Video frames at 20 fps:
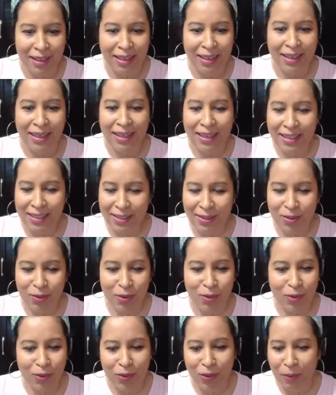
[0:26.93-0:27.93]

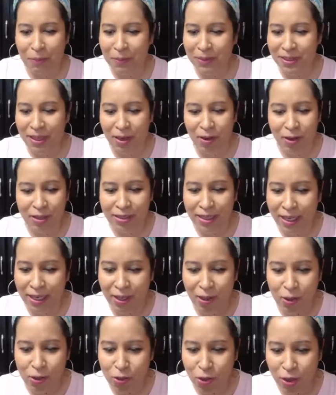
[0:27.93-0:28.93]
Listo, empezaron a salir
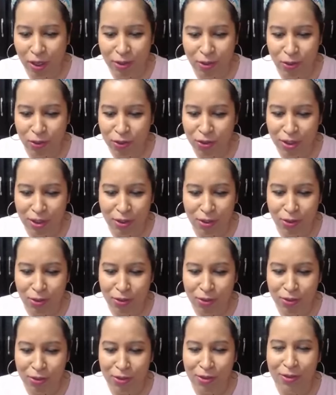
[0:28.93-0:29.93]
los
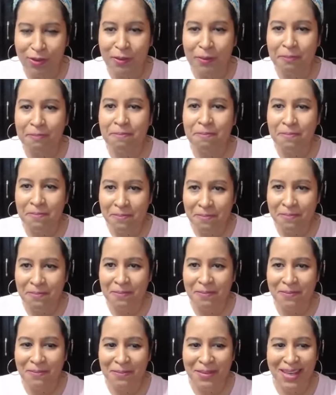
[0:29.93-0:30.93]
corazoncitos.
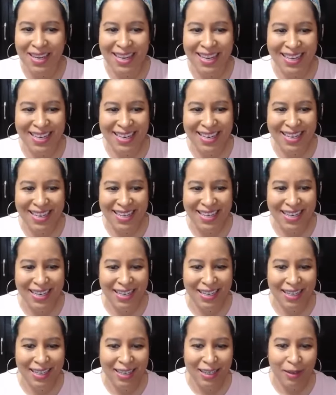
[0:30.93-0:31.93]
Bien,
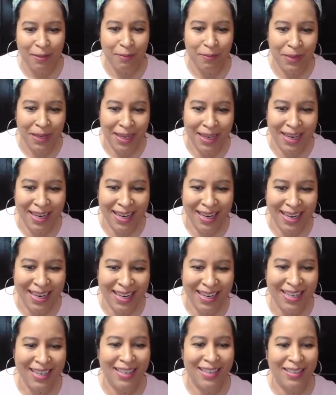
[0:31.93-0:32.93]

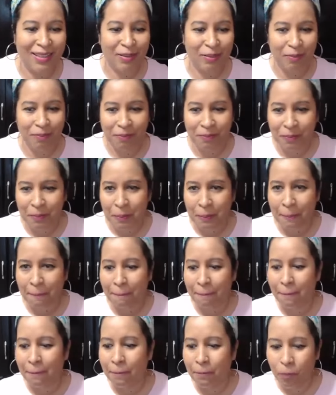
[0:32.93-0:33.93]
bien,
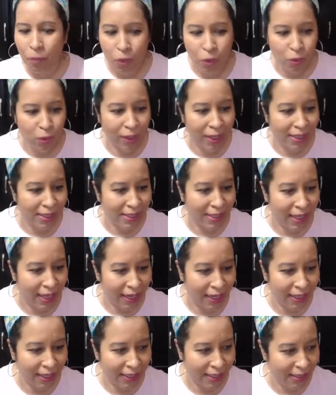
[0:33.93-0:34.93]
muy buenas
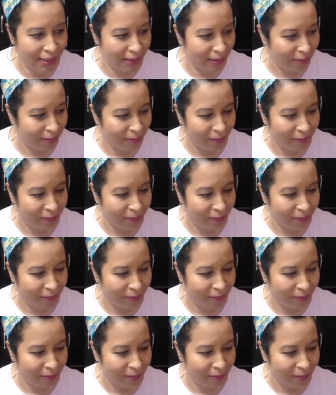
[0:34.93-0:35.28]
tardes.